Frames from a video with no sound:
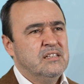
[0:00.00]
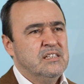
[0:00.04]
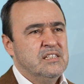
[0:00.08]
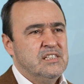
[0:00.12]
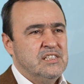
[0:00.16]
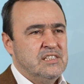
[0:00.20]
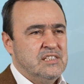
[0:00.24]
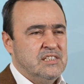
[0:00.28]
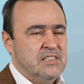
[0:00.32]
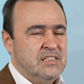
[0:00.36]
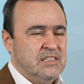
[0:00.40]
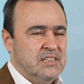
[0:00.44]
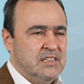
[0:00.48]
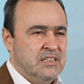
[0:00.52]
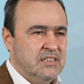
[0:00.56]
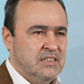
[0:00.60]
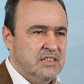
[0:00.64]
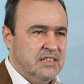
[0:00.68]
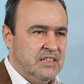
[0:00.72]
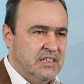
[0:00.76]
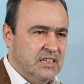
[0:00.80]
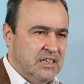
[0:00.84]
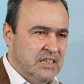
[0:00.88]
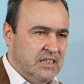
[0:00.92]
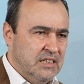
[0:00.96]
zırhını
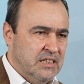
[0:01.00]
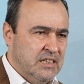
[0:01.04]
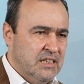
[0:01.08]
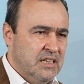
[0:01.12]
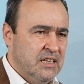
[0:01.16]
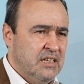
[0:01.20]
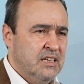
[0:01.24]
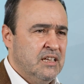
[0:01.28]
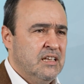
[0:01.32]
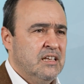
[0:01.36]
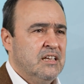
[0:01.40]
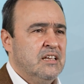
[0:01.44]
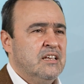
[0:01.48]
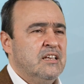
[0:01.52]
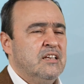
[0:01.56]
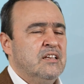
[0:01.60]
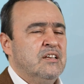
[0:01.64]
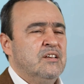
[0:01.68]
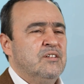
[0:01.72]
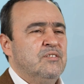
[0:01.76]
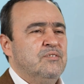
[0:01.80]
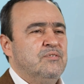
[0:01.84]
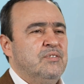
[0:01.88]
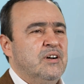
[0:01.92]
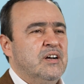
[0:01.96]
giydi.
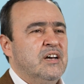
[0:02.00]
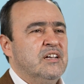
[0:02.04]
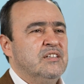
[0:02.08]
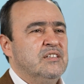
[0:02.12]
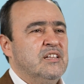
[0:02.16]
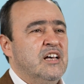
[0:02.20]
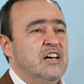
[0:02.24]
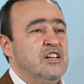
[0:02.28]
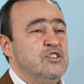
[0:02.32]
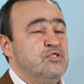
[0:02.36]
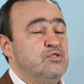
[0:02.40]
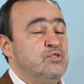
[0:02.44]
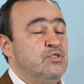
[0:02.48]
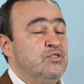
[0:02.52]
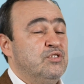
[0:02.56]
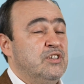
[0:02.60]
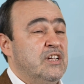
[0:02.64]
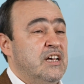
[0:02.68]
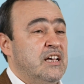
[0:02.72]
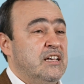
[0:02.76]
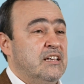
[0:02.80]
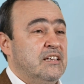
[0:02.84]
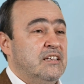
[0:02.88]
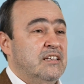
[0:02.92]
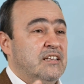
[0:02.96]
Fakat daha
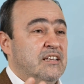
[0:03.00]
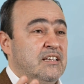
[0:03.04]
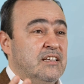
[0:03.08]
sonra